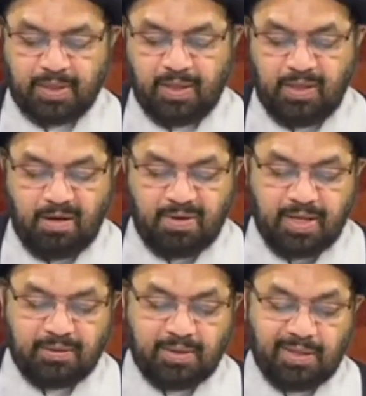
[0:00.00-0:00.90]

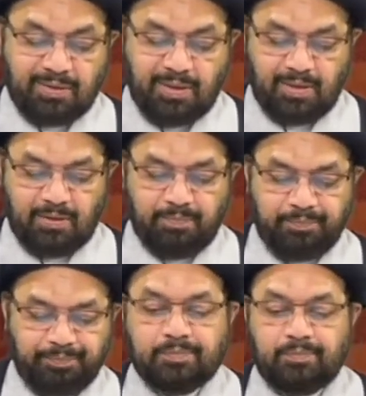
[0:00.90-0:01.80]
लवात करते हैं
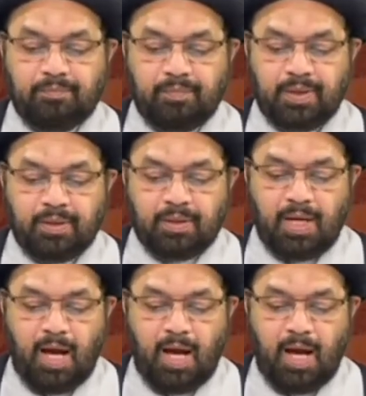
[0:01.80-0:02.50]
अब